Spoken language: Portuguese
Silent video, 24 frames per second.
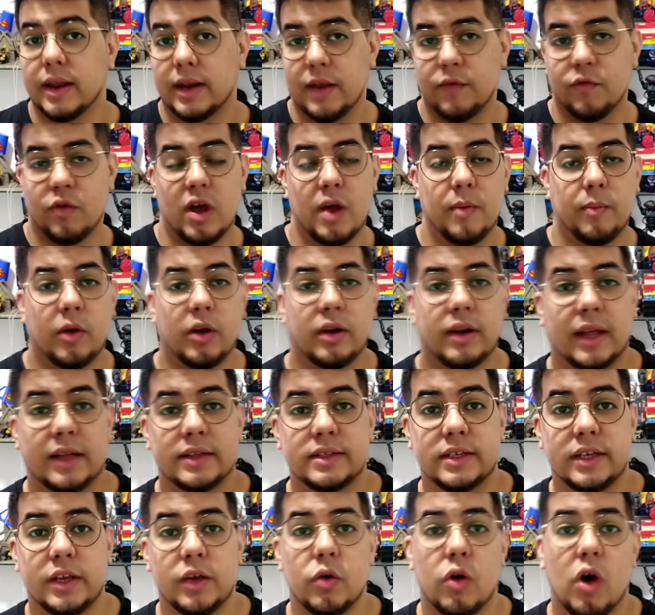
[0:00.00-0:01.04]
teve uma
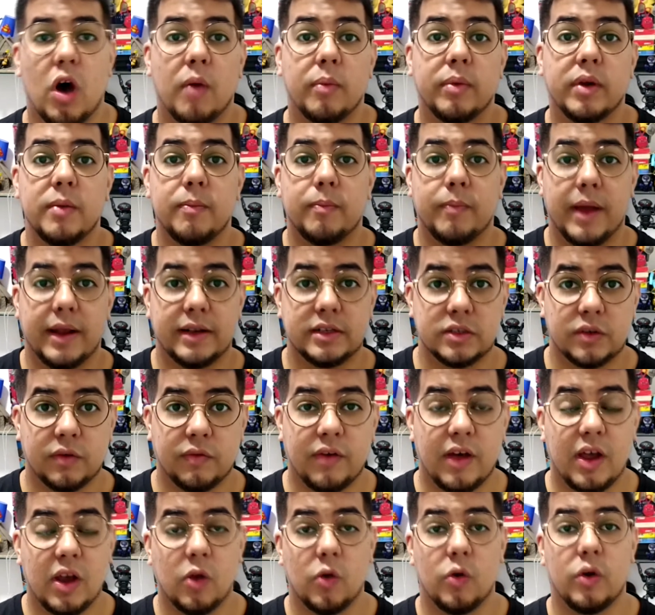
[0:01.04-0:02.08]
reportagem que o Robert Pattinson
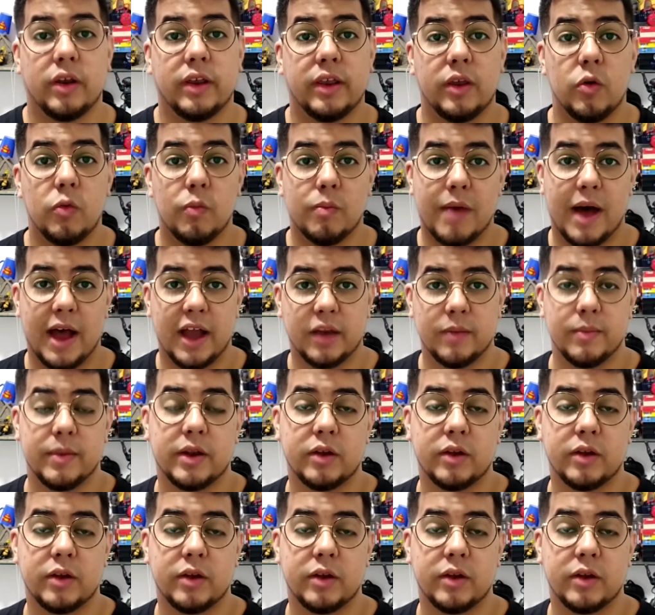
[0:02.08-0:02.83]
falou que o Batman